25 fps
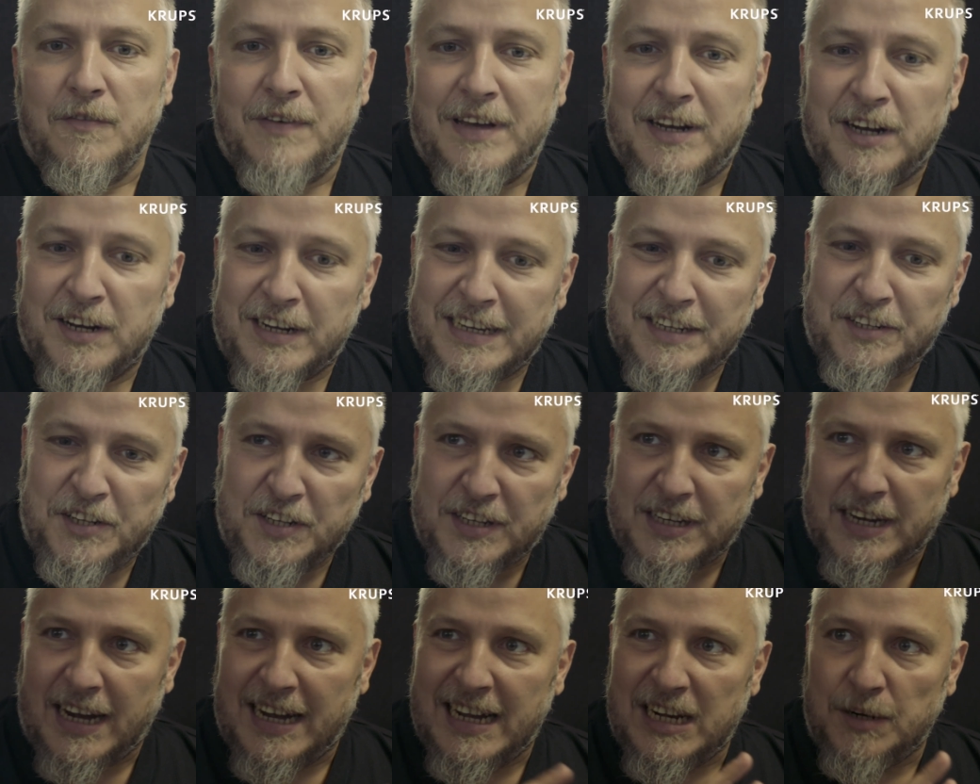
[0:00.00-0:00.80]
wenn er einen
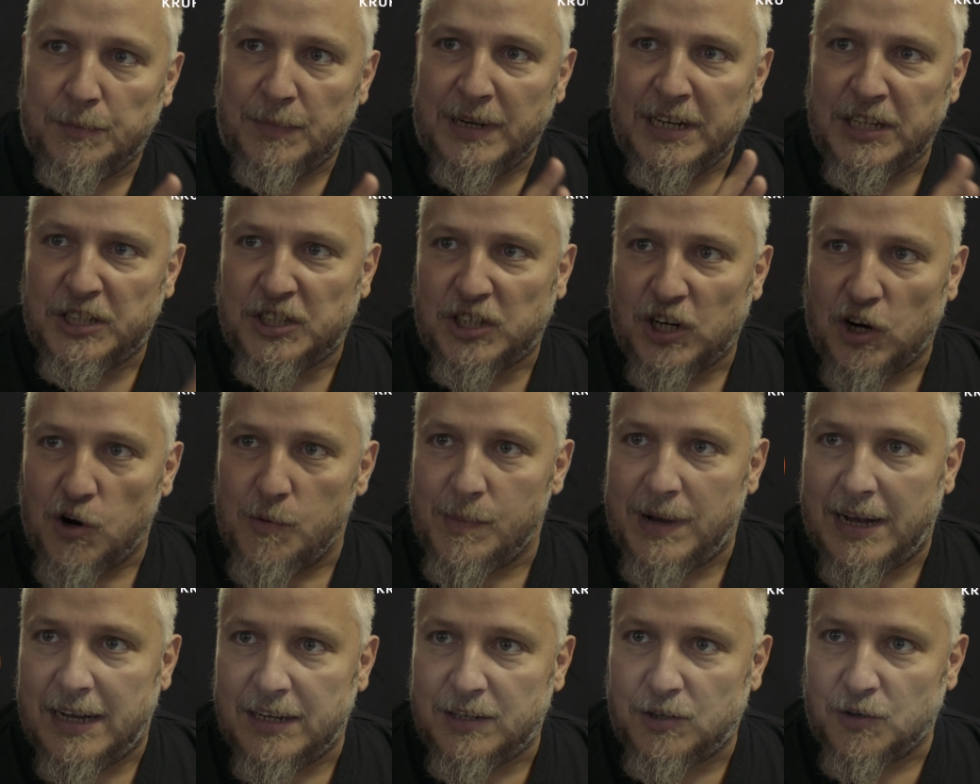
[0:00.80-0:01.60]
richtig geilen
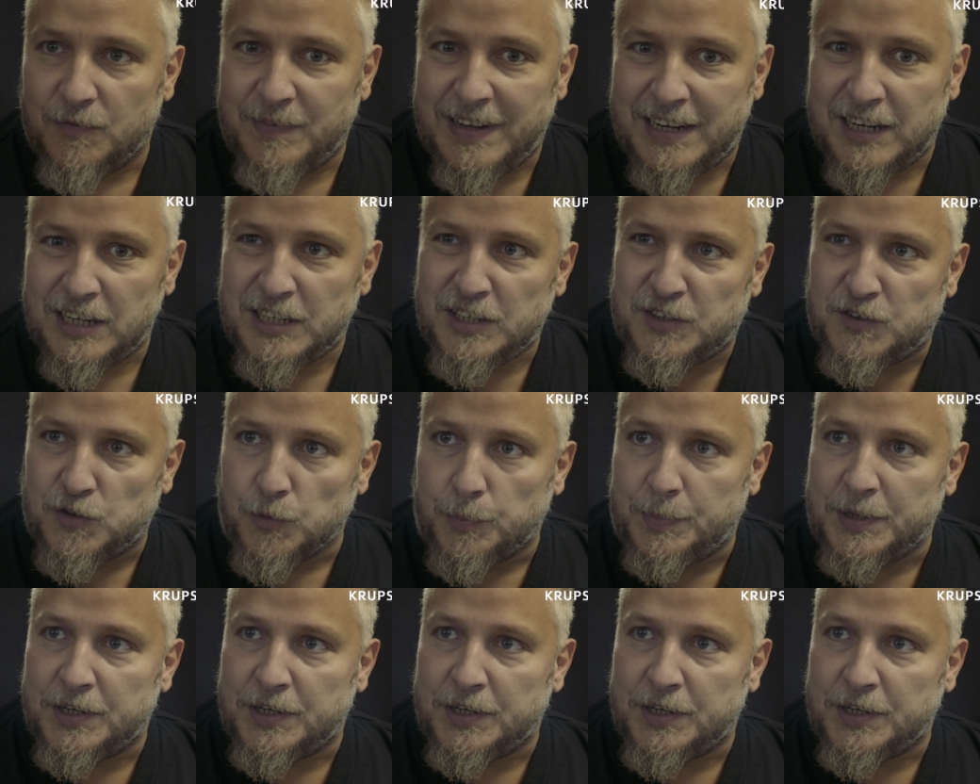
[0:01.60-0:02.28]
Milchschaum hat und wenn er nicht zu